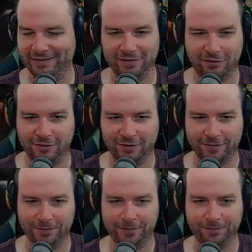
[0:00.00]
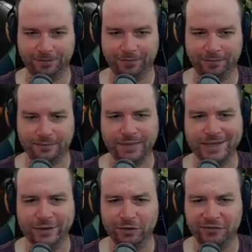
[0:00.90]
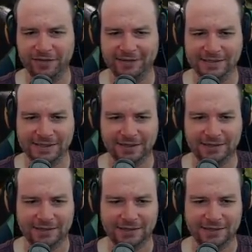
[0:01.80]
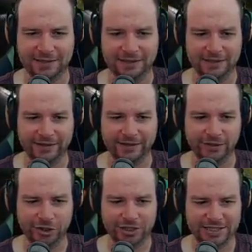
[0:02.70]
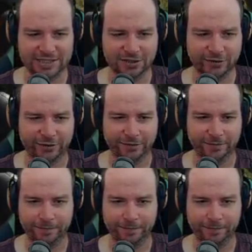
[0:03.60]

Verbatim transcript: Glück noch ein Wiesent da schießen können